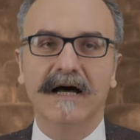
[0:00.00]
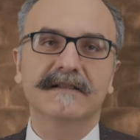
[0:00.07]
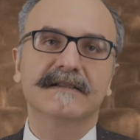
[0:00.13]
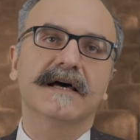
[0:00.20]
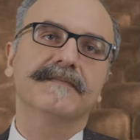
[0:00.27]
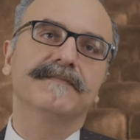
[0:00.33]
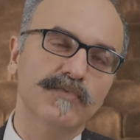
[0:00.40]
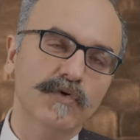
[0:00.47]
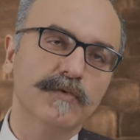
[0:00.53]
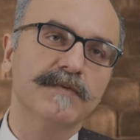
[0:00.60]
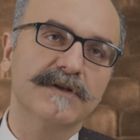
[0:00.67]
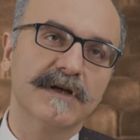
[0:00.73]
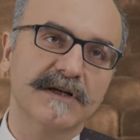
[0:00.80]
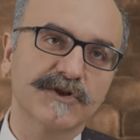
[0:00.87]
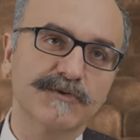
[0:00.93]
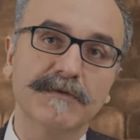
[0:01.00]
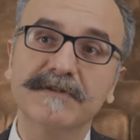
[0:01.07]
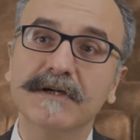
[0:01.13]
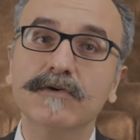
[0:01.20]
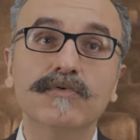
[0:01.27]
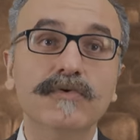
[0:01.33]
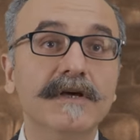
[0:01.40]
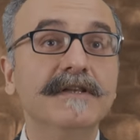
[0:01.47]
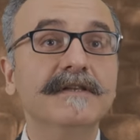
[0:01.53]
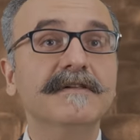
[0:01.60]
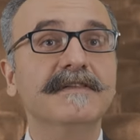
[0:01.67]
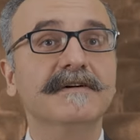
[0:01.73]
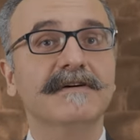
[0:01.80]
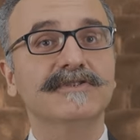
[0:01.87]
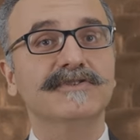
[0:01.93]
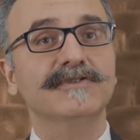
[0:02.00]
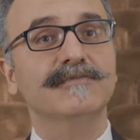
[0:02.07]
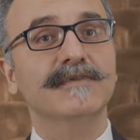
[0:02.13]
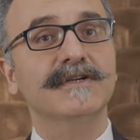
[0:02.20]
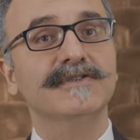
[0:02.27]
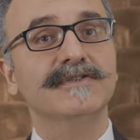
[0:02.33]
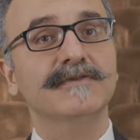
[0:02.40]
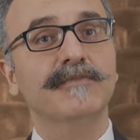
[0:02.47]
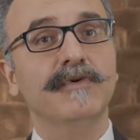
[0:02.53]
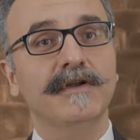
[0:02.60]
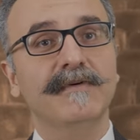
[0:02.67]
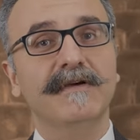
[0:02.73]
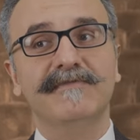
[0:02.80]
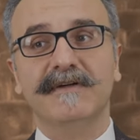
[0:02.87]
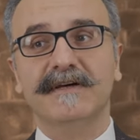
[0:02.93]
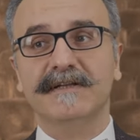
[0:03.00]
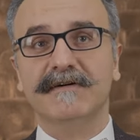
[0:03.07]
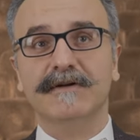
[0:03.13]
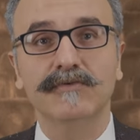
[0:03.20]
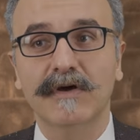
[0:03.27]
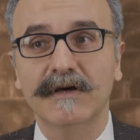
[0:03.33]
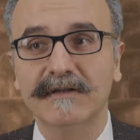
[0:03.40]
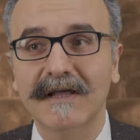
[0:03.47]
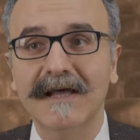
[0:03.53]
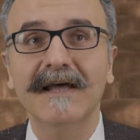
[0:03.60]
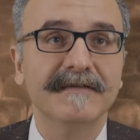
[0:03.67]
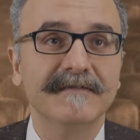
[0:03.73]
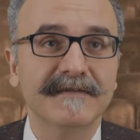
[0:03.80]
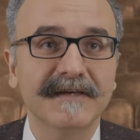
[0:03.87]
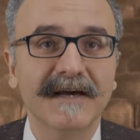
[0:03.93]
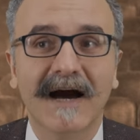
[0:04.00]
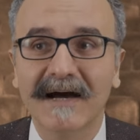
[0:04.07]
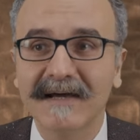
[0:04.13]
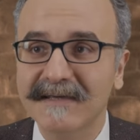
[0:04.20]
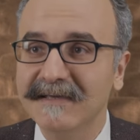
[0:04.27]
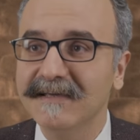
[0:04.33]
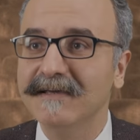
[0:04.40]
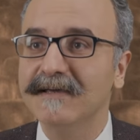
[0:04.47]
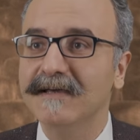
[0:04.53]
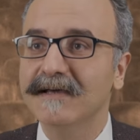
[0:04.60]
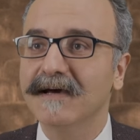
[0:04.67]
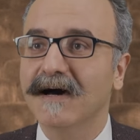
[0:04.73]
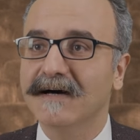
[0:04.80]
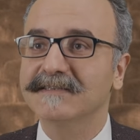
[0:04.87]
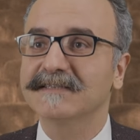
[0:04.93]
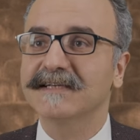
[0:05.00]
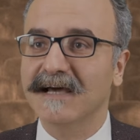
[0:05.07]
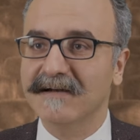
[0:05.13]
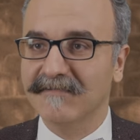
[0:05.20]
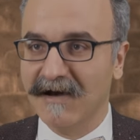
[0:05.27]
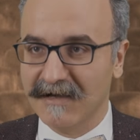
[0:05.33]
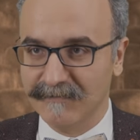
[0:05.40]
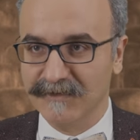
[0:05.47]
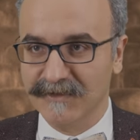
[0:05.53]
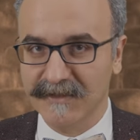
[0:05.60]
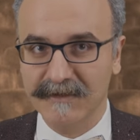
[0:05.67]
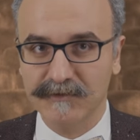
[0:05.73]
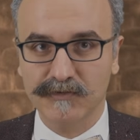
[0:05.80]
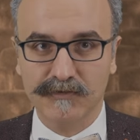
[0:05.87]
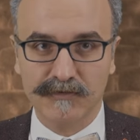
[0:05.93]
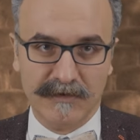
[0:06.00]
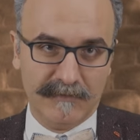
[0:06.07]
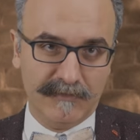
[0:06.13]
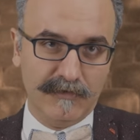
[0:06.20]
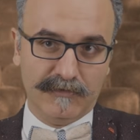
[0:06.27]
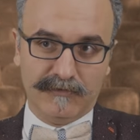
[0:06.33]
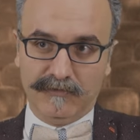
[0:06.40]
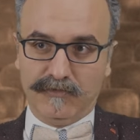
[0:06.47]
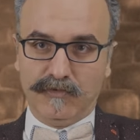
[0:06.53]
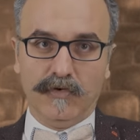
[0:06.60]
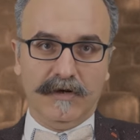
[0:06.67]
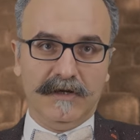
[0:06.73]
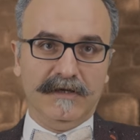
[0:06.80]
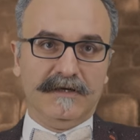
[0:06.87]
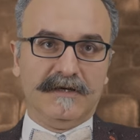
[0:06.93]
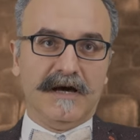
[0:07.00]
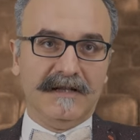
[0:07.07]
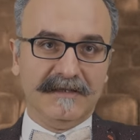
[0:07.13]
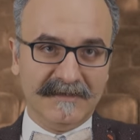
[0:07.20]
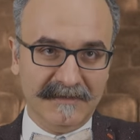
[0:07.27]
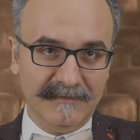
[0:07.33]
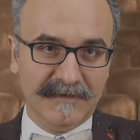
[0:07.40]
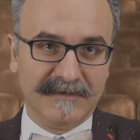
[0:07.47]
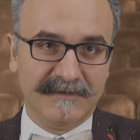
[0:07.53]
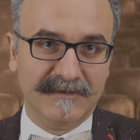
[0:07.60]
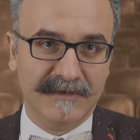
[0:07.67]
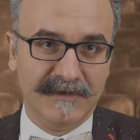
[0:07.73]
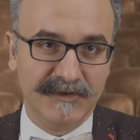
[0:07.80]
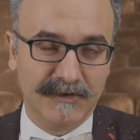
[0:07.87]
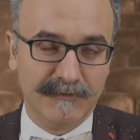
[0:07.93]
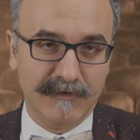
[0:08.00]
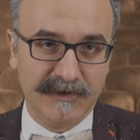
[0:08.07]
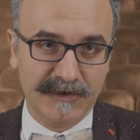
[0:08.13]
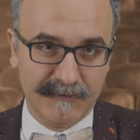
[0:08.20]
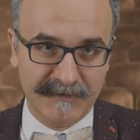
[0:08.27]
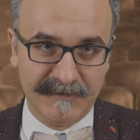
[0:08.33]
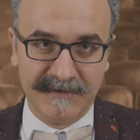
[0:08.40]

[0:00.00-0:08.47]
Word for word: Hatta büyük bir tartışma mesela Güney'de de savaştırmaya böyle bir efsane de var. Güney'de siyahi asker var mı diye. Çünkü ne biliyorsunuz kölelik kaldırılmasın diye şey yapıyor. Acaba